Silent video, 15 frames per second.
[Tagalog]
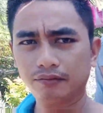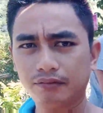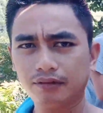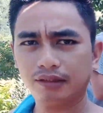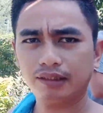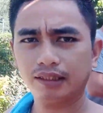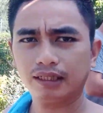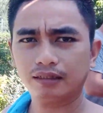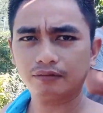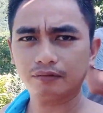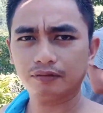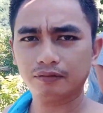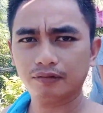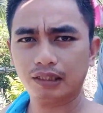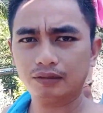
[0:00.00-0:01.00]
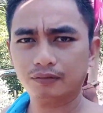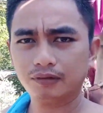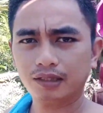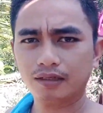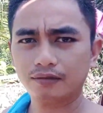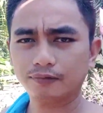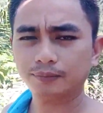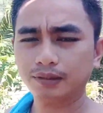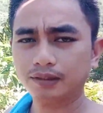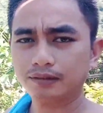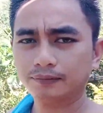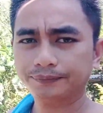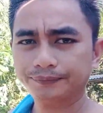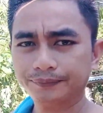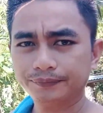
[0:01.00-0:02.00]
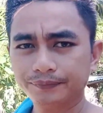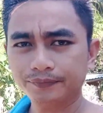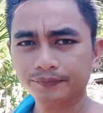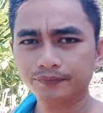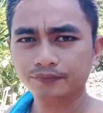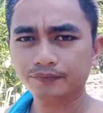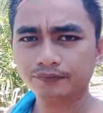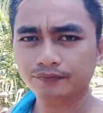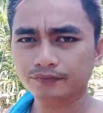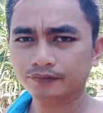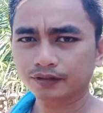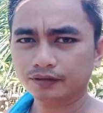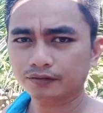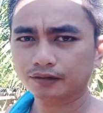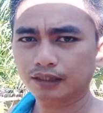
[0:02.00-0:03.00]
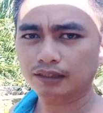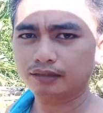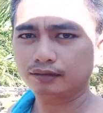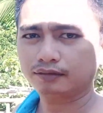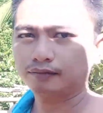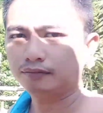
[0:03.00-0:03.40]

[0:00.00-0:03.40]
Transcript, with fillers: Hindi ganong ano, klaro ba? Yan.